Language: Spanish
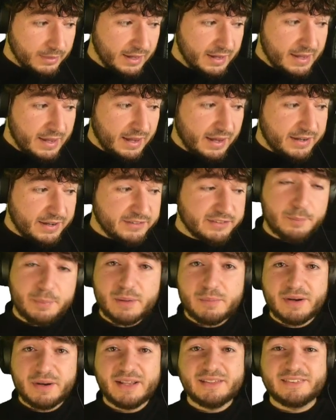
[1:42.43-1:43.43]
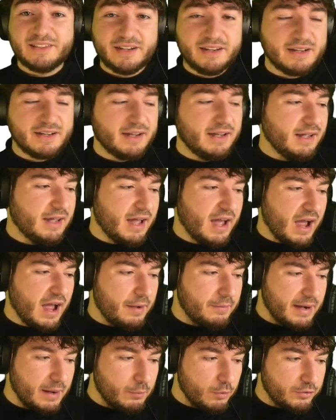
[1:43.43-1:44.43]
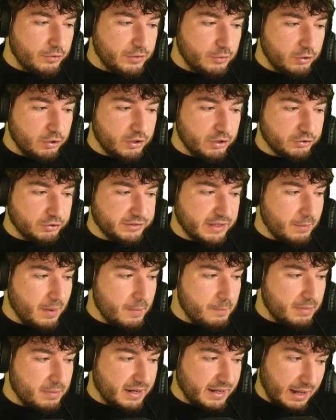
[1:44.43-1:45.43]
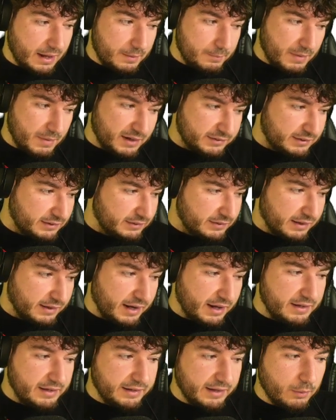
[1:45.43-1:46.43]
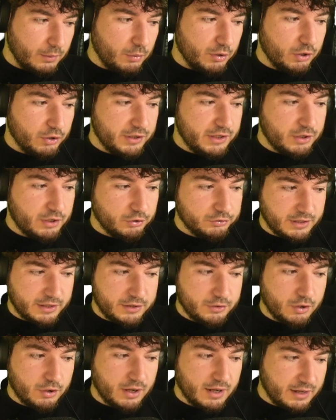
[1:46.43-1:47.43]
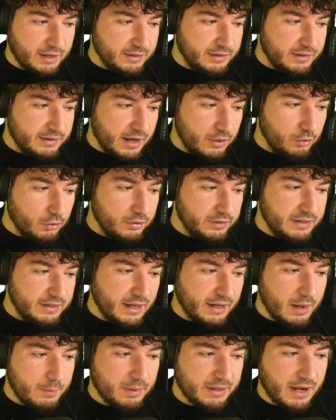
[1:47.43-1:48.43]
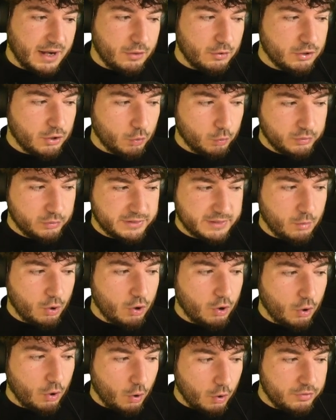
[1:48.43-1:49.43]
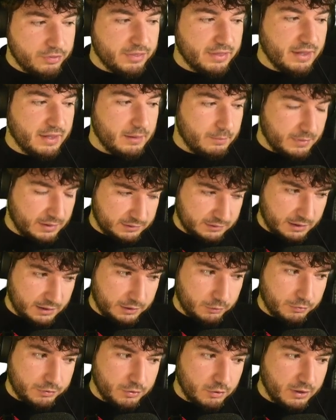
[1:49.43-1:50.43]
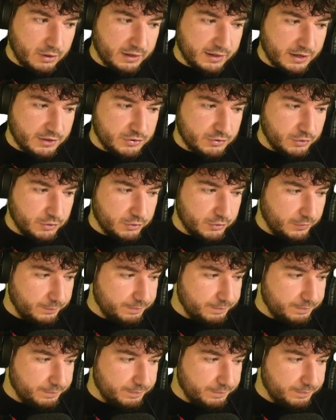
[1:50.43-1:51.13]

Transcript: En esta primera entrega hablamos de uno de los temas que más interés y revuelo y contenido han generado y ha acaparado en los últimos 11 meses, Rocío Carrasco, ¿no?